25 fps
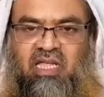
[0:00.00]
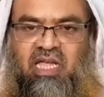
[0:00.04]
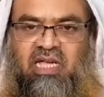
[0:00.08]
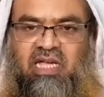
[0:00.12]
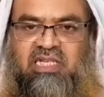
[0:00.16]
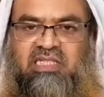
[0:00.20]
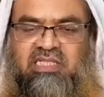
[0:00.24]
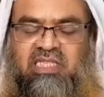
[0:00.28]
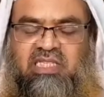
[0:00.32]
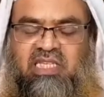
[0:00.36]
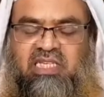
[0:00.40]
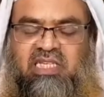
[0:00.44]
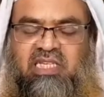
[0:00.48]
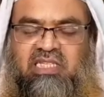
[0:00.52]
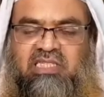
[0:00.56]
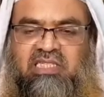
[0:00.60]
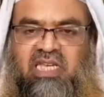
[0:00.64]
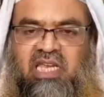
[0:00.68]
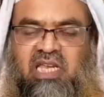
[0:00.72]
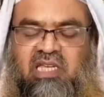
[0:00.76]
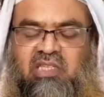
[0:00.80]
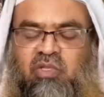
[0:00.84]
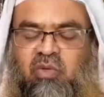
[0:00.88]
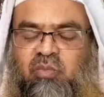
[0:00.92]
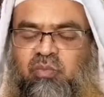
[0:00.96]
আকিদের ক্ষেত্রে
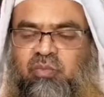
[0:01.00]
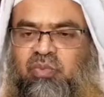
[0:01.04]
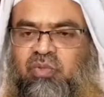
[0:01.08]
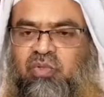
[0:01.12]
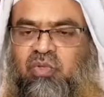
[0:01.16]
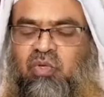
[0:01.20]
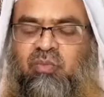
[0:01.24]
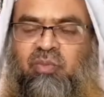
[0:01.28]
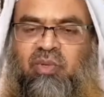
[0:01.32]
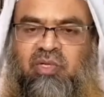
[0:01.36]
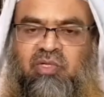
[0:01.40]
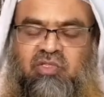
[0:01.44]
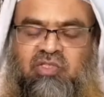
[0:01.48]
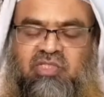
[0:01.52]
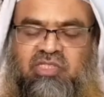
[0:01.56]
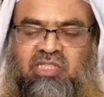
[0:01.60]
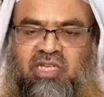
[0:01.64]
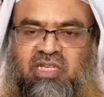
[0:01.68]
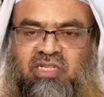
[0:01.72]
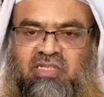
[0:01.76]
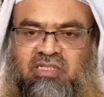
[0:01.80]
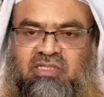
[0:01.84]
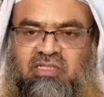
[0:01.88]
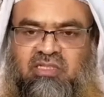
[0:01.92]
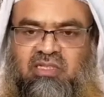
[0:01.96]
একদম পিওর মানুষ
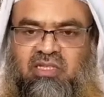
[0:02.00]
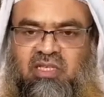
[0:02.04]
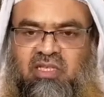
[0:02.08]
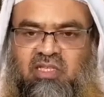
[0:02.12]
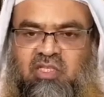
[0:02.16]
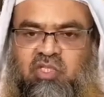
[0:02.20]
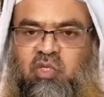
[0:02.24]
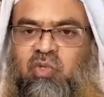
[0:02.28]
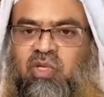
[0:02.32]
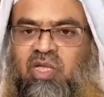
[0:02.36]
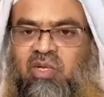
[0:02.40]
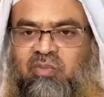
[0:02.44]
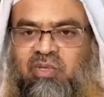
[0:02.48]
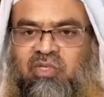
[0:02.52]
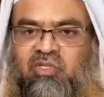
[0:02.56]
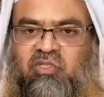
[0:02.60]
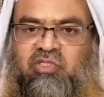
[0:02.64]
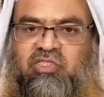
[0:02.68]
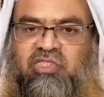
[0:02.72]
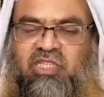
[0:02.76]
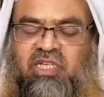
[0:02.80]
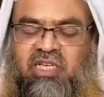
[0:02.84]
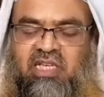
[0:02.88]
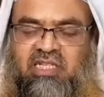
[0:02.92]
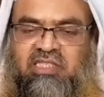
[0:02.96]
ছিলেন সোনার মানুষ
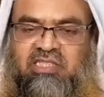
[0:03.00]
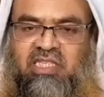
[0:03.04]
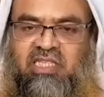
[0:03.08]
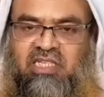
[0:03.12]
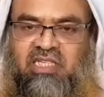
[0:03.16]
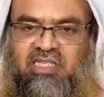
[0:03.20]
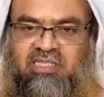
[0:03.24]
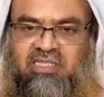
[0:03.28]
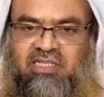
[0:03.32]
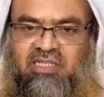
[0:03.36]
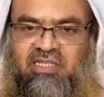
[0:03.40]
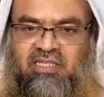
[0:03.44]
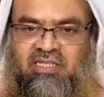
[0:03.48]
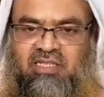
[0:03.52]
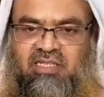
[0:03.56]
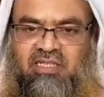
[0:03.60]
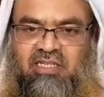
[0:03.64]
ছিলেন আকিদের ক্ষেত্রে